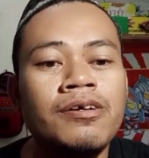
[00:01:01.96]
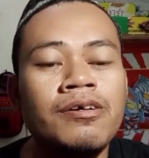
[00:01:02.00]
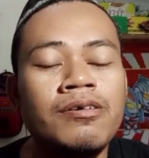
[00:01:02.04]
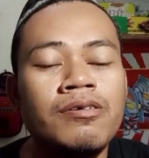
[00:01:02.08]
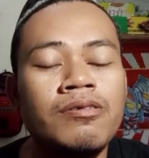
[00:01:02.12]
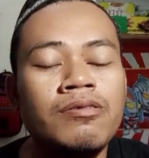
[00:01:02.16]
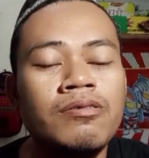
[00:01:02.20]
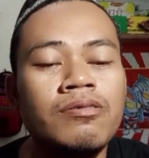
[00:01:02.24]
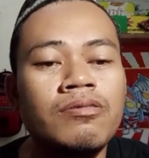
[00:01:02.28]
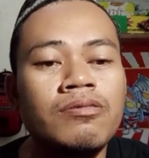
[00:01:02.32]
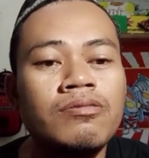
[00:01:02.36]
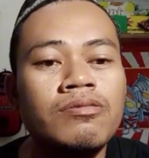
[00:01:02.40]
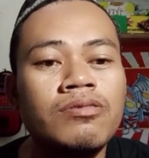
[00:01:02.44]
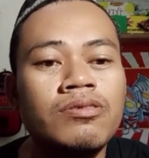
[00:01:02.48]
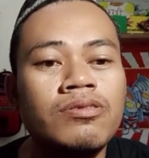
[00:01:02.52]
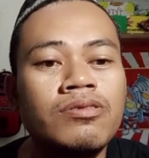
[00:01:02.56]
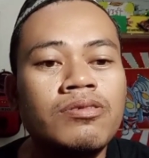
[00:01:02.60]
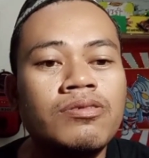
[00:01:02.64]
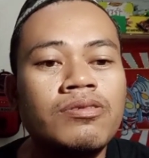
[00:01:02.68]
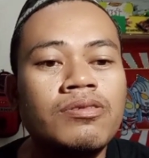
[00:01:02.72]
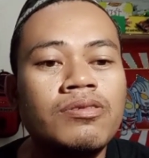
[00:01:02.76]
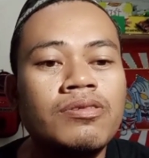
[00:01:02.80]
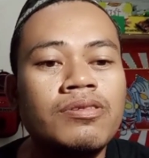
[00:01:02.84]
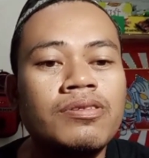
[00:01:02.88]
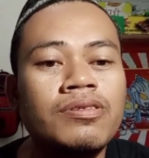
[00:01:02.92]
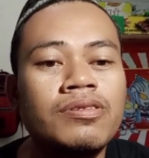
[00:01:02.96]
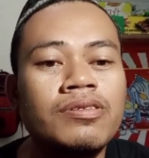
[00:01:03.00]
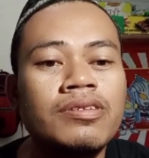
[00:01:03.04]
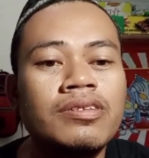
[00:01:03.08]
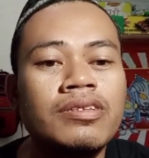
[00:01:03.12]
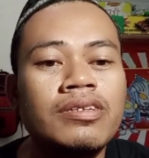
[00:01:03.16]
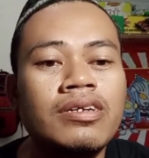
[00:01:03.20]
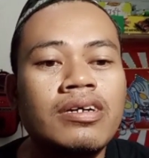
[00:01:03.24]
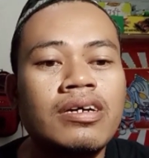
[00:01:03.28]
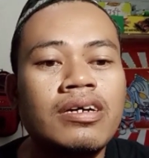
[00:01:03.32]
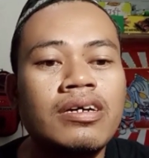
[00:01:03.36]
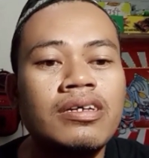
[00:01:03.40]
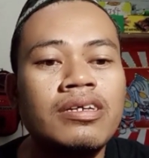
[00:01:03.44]
Untuk
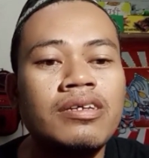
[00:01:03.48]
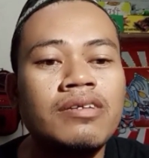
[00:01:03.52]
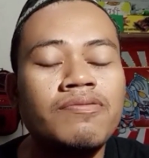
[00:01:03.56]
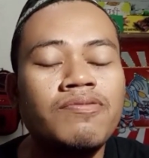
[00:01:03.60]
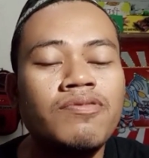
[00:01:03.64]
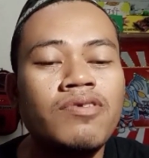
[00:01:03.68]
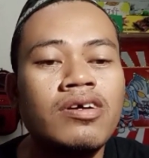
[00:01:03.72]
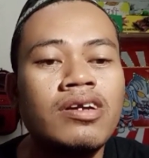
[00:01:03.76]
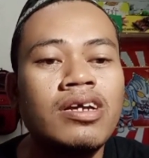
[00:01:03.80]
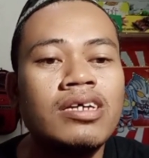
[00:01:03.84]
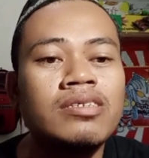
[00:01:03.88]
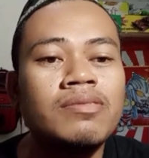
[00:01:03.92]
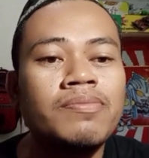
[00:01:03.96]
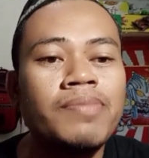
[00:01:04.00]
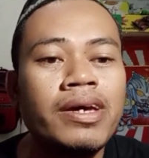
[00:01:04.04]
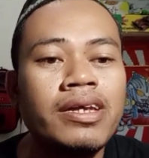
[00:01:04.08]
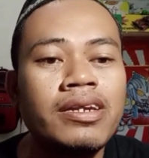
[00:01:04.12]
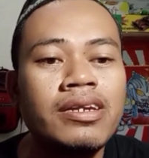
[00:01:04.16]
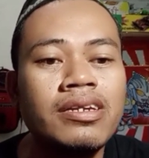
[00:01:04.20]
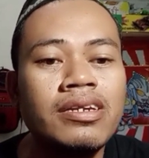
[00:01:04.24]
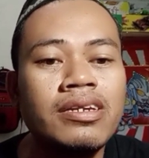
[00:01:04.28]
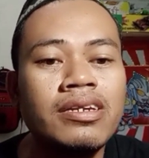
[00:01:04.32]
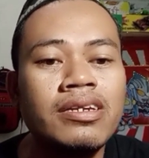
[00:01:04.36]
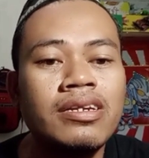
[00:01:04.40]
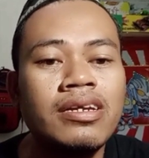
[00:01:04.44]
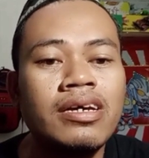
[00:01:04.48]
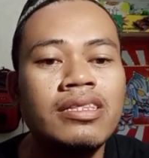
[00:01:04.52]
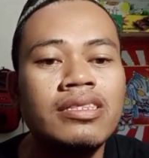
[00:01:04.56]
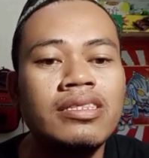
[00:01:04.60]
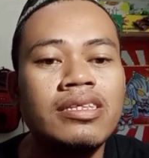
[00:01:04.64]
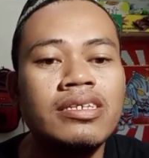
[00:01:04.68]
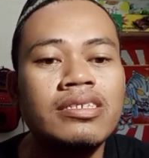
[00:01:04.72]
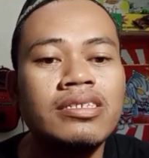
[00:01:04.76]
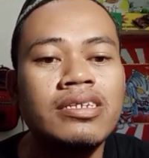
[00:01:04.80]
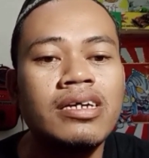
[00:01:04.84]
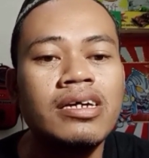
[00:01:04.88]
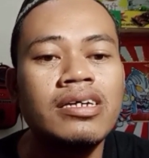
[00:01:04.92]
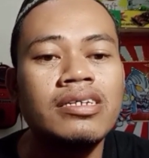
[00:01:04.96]
info klasmen nanti
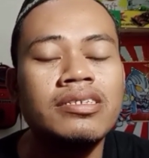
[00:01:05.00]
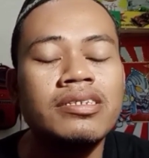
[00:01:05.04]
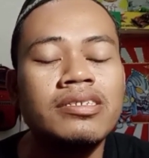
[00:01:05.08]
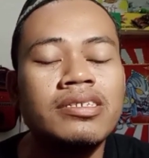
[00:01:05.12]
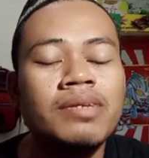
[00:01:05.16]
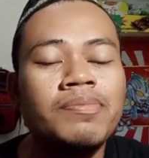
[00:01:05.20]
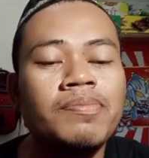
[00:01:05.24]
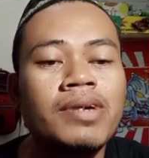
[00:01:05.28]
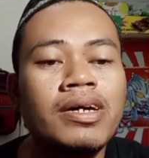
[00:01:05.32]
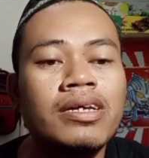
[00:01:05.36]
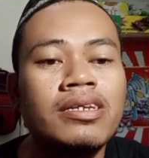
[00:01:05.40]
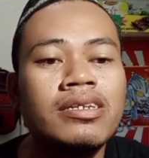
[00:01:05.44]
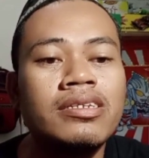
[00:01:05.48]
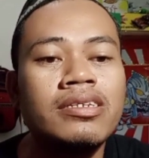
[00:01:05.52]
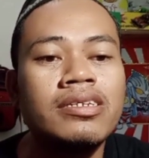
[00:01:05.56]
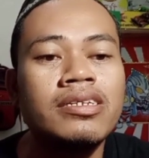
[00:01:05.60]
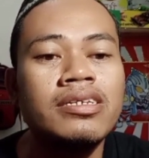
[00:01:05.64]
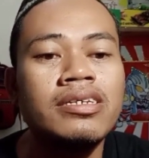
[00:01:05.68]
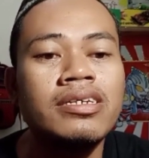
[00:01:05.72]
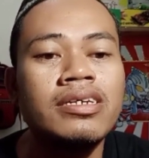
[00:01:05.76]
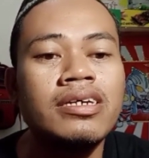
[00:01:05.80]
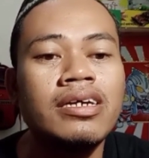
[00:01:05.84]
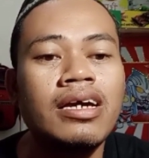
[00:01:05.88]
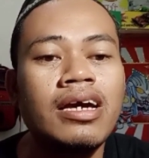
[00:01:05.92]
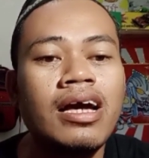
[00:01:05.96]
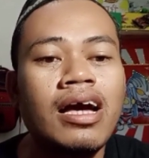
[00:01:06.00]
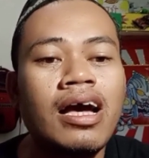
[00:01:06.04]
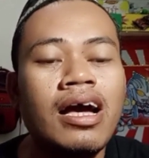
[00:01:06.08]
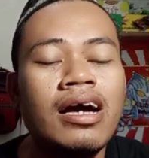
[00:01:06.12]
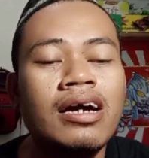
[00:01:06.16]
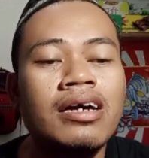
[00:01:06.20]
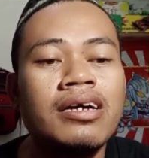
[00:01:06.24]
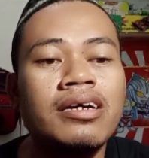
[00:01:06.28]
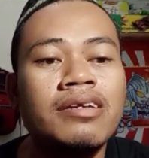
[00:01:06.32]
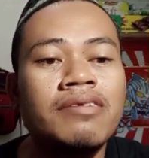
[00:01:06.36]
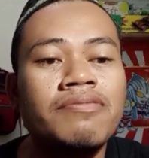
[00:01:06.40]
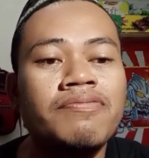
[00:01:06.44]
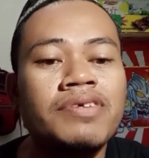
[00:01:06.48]
saya sisipkan di
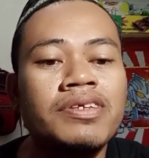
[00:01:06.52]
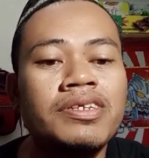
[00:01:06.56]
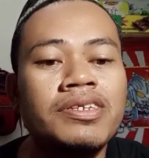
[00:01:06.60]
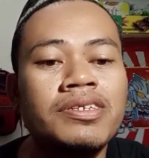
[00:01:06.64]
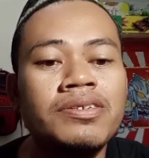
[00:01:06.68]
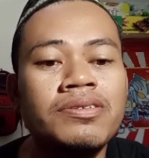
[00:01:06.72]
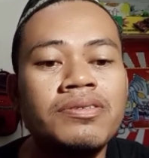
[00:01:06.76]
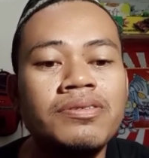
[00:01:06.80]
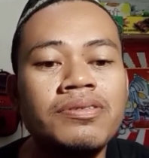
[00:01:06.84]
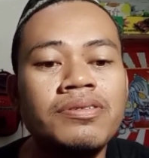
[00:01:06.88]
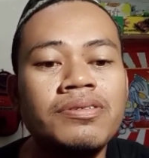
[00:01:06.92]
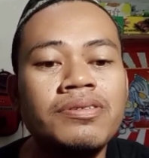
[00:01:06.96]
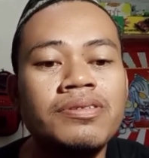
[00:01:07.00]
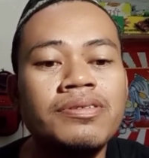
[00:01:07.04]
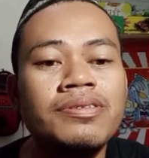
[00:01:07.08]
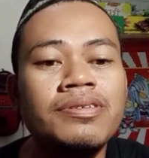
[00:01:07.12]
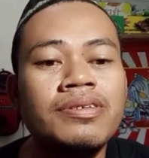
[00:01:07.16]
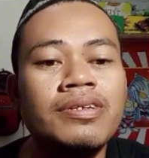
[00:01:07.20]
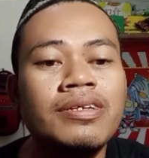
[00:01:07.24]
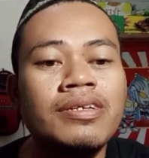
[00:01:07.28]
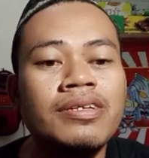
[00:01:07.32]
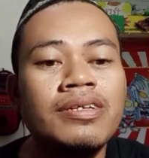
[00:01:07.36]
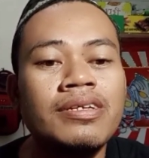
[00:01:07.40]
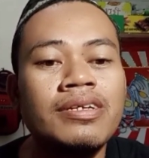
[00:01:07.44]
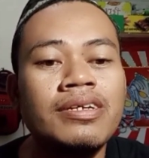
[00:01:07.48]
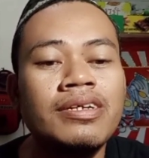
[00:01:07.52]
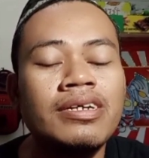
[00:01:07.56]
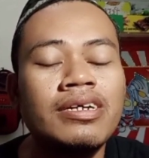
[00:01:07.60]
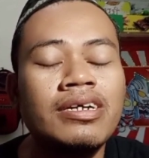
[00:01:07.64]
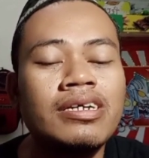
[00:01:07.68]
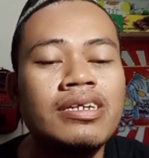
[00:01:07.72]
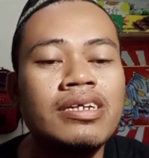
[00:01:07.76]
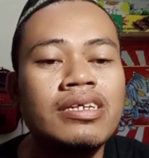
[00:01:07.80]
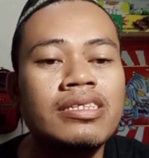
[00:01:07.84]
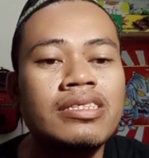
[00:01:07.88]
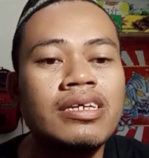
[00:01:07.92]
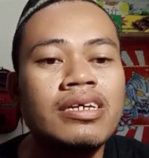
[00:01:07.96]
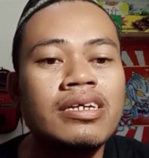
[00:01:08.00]
akhir video
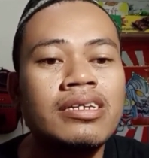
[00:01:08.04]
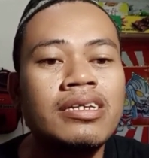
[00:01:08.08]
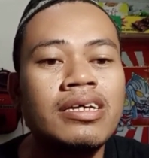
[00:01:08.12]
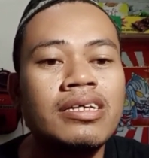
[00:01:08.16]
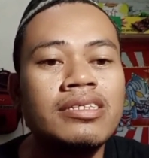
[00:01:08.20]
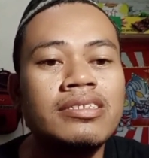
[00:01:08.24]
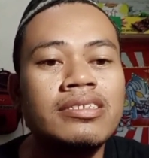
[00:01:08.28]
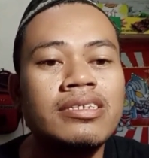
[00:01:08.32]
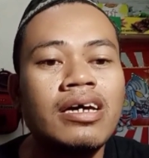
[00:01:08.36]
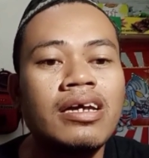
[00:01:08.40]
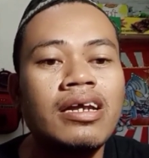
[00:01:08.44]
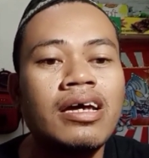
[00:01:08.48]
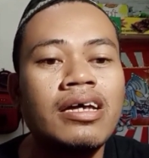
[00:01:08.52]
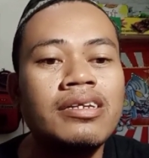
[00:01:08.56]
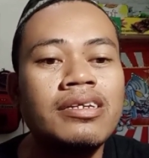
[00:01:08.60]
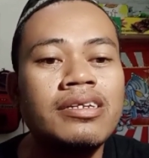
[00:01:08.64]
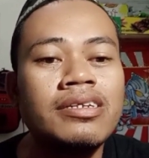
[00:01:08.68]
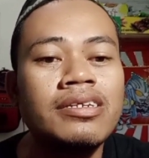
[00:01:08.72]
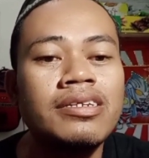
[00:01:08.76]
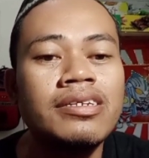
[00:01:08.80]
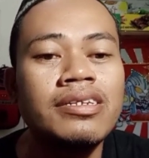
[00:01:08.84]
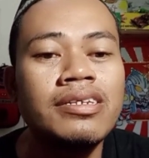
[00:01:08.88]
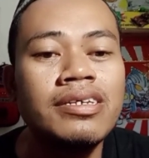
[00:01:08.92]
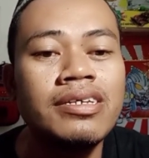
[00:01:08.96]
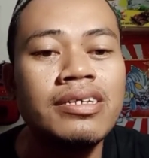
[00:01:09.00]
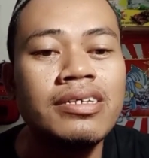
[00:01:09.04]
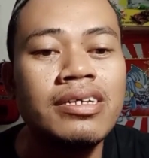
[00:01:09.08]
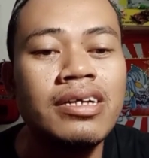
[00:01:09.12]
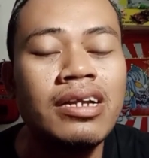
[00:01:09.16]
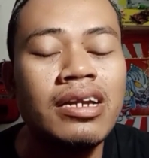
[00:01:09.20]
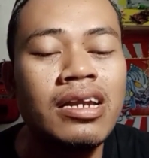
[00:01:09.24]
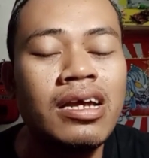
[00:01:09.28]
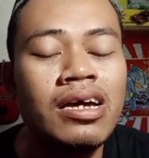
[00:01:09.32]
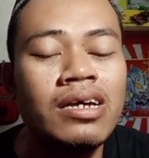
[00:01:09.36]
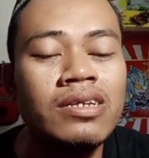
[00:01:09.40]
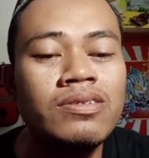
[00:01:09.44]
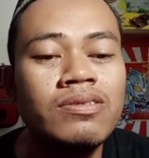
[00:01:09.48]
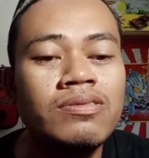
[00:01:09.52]
kritik dan saran
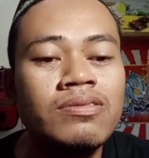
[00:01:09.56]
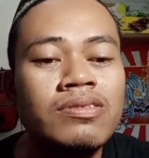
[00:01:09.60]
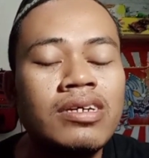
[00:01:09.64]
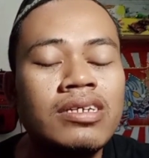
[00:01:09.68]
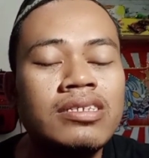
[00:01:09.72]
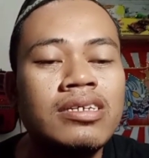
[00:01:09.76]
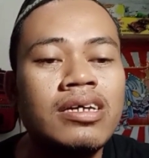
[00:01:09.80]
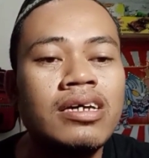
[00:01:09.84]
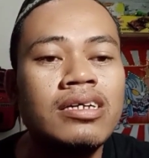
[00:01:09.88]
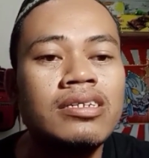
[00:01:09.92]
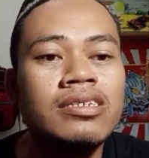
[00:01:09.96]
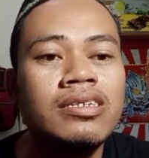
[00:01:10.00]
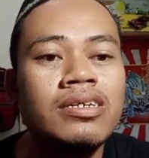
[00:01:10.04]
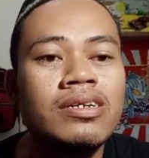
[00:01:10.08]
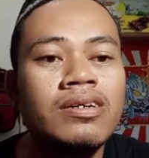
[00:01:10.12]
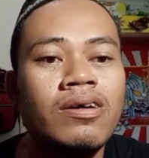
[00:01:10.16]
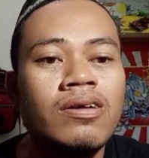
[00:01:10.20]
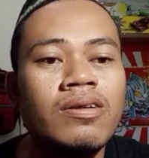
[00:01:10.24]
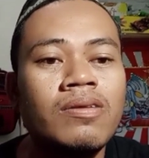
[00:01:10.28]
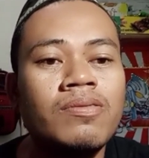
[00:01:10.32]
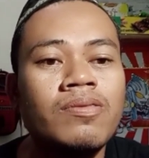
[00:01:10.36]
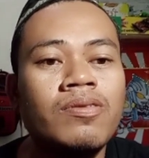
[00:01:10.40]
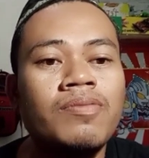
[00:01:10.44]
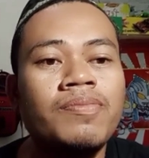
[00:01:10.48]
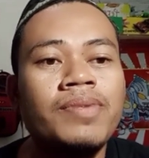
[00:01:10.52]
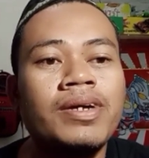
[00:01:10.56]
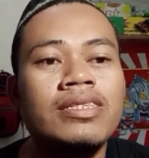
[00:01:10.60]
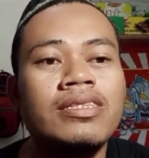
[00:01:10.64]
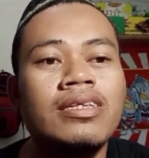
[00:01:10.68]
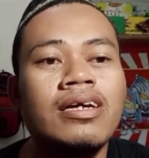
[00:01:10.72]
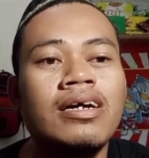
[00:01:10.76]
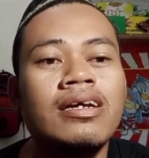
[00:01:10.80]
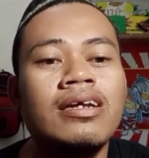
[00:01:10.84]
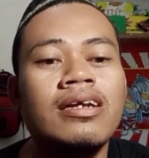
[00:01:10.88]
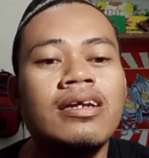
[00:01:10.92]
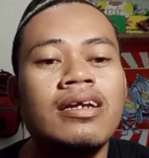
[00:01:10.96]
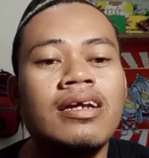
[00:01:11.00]
langsung saja di kolom komentar.